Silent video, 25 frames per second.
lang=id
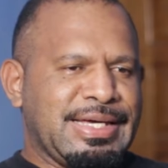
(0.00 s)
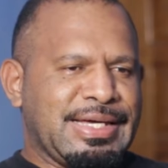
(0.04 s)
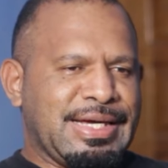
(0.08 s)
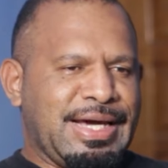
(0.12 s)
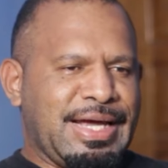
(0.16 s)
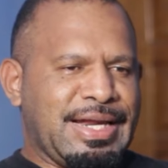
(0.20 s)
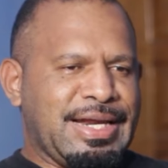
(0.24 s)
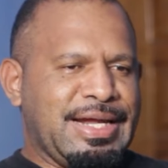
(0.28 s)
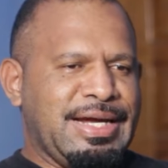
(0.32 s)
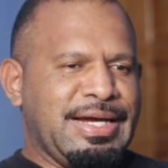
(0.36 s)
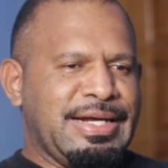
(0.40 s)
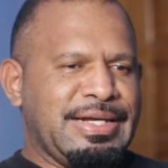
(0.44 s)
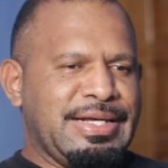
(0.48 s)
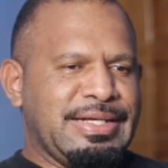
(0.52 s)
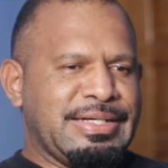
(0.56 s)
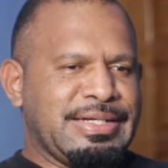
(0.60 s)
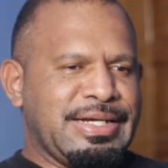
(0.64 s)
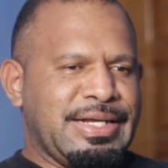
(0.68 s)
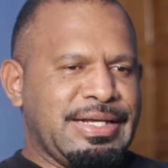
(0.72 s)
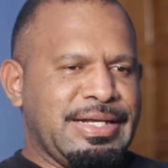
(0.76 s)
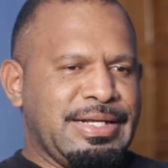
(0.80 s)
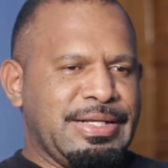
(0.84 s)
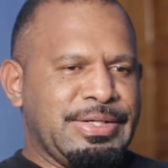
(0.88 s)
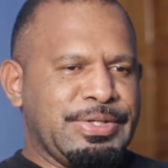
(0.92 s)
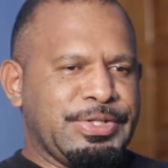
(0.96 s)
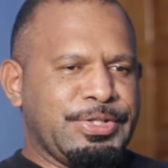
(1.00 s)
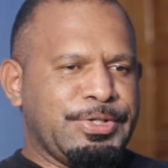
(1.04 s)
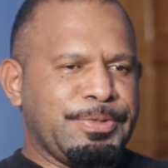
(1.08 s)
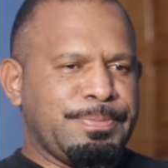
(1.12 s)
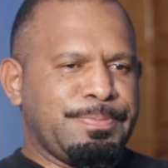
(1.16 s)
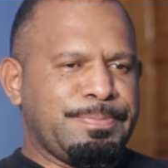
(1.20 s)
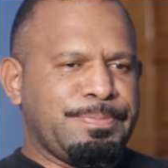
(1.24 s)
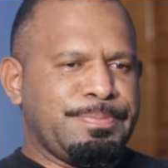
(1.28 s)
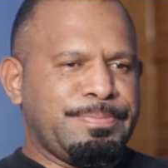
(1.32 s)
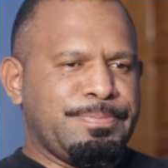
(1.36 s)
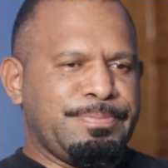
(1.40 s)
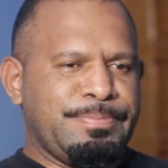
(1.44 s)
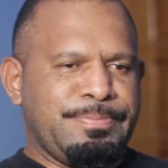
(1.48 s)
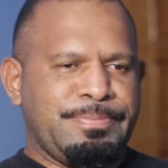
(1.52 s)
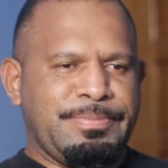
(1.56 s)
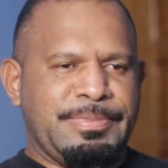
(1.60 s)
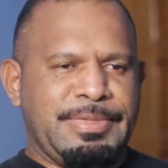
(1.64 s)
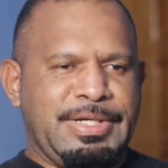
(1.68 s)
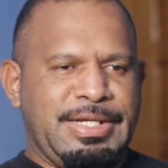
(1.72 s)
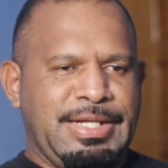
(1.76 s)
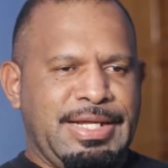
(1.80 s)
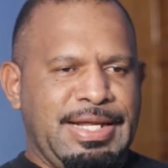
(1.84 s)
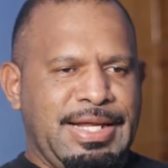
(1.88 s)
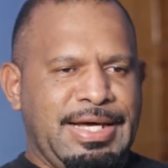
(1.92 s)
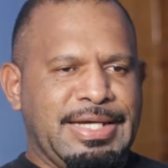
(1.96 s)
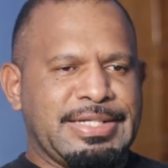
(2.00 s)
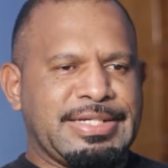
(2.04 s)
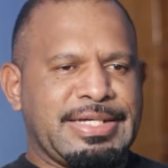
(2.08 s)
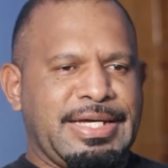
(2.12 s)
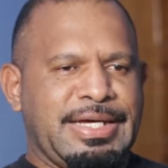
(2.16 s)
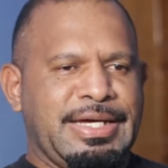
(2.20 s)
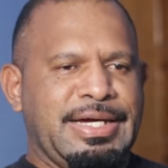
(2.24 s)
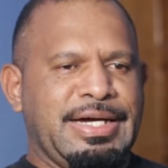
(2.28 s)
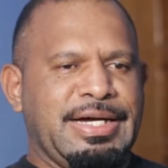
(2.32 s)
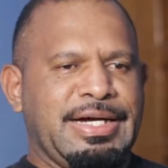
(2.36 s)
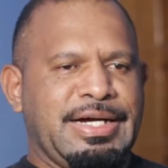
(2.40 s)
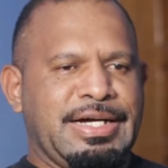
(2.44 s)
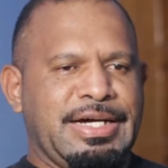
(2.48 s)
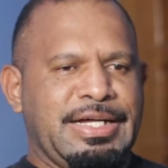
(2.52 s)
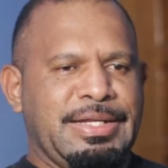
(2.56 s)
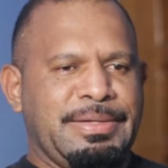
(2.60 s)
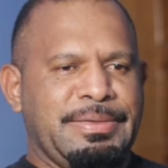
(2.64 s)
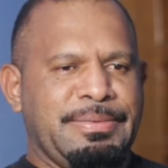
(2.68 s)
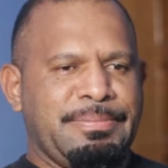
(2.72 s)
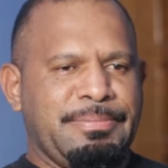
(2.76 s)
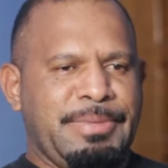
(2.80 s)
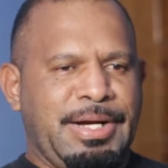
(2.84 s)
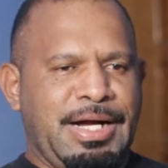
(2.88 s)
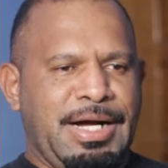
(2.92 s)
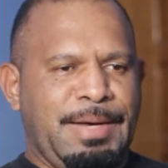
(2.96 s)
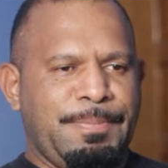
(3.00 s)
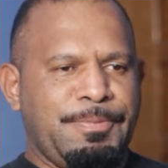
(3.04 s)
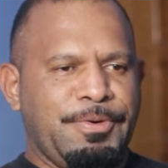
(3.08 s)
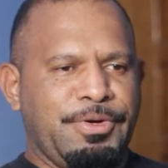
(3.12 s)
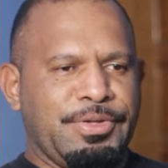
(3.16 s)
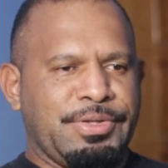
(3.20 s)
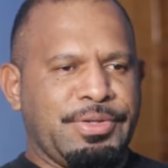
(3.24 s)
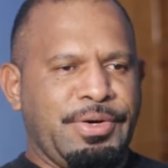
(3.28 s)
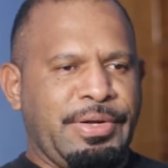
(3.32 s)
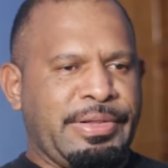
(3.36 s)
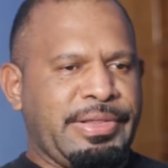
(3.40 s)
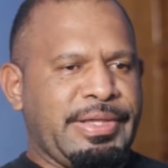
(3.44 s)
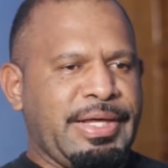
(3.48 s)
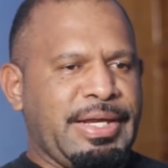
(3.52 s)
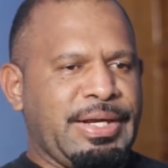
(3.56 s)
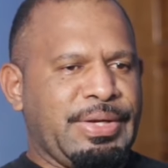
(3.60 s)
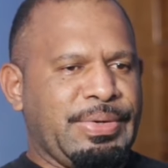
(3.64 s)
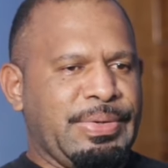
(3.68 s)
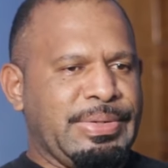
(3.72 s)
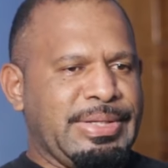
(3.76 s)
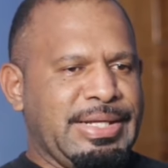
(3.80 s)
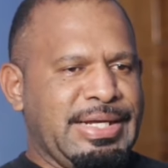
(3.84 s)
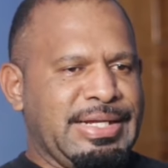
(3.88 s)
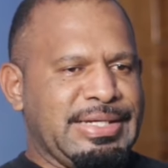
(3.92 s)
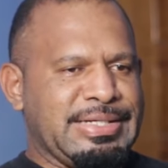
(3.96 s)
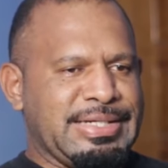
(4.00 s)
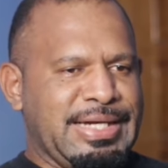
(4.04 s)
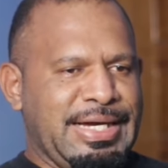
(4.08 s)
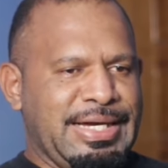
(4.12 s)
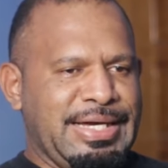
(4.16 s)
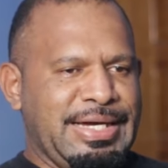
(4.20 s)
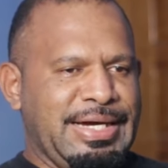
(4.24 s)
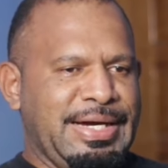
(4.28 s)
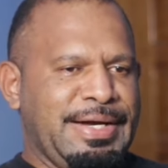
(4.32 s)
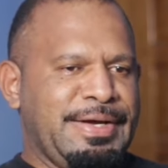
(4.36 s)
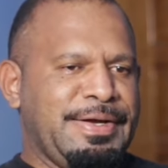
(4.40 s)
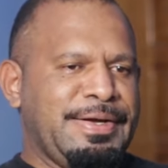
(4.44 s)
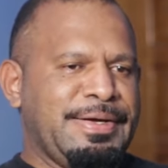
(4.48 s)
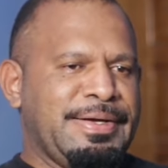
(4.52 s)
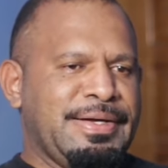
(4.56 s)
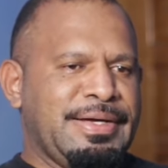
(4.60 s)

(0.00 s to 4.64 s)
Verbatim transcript: Karena di channel YouTube inilah saya akan mengupload konten-konten saya.